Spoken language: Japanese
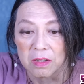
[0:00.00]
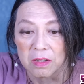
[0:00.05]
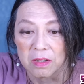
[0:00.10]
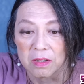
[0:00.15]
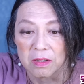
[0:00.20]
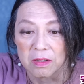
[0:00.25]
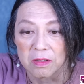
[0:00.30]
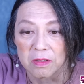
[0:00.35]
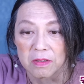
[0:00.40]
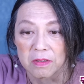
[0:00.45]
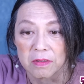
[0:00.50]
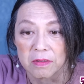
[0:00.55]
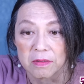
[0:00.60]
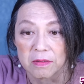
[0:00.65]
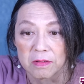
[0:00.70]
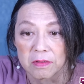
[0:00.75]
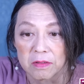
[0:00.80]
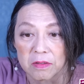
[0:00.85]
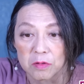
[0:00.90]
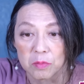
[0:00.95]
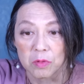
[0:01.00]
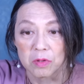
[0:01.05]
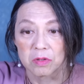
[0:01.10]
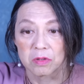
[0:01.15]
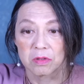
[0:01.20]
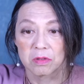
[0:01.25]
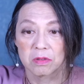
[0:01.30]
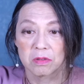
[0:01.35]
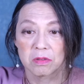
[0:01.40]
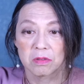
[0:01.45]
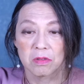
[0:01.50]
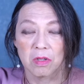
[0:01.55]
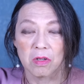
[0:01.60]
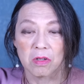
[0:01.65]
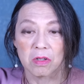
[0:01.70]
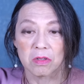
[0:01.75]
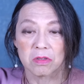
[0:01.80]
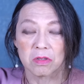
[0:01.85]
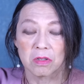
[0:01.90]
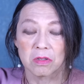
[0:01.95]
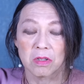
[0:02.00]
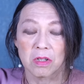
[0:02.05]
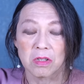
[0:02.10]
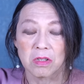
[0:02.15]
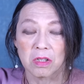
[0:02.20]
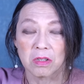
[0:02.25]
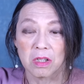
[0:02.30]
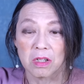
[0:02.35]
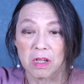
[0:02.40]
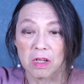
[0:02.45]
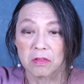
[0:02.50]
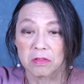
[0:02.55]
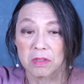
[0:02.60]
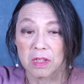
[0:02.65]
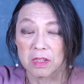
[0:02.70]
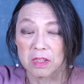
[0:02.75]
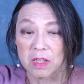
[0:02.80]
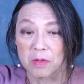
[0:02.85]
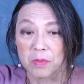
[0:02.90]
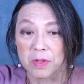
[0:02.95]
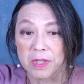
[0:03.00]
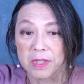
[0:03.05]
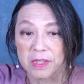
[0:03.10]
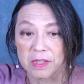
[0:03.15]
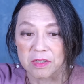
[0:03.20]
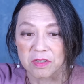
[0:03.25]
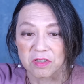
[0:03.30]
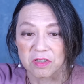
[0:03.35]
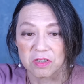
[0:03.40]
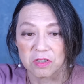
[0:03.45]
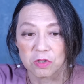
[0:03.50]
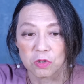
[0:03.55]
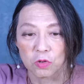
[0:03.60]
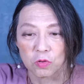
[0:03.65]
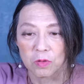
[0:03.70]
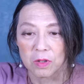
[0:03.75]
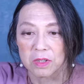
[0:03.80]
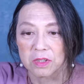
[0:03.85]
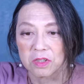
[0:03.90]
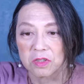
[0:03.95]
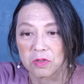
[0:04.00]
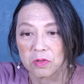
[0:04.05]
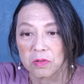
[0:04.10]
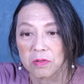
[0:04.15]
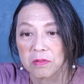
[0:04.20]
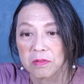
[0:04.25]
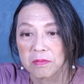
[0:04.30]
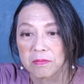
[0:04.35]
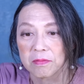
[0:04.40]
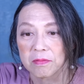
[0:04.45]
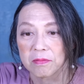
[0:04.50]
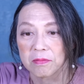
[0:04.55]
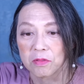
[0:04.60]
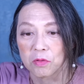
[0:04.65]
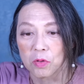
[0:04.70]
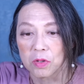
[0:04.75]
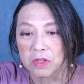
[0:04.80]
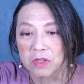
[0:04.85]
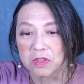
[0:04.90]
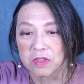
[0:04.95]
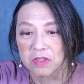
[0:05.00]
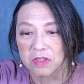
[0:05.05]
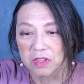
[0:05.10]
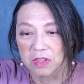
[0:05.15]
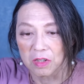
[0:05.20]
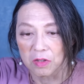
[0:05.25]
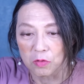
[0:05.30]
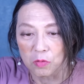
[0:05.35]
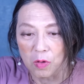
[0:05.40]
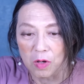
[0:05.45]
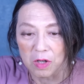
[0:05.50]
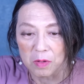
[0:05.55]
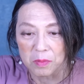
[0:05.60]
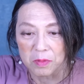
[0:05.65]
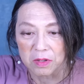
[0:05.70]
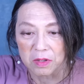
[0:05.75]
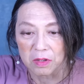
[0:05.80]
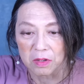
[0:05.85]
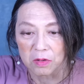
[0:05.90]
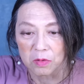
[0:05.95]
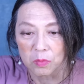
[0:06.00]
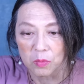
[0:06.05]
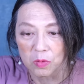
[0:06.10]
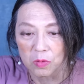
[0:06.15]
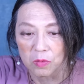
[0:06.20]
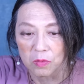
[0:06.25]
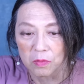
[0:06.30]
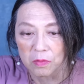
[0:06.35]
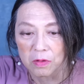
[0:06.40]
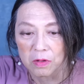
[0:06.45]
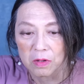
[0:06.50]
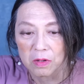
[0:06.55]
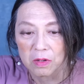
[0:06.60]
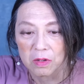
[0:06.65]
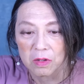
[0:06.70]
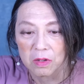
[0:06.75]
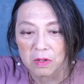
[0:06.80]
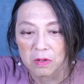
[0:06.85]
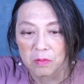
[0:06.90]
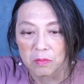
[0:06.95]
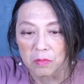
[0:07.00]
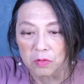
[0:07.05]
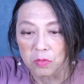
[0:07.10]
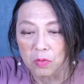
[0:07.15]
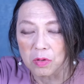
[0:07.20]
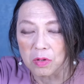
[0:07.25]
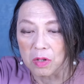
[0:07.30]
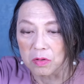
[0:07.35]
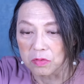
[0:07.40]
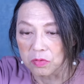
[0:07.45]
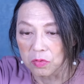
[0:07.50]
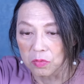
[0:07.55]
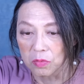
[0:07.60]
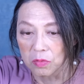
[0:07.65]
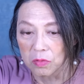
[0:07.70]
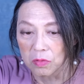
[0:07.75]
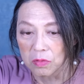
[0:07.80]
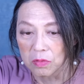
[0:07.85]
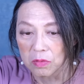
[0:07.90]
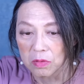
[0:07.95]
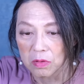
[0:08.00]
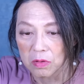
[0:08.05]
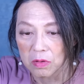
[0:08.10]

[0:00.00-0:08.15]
えー、つまり、生活が成り立たなくなってもいいから信用は維持しろどうやって実践かよくわかりませんけども、とにかくその、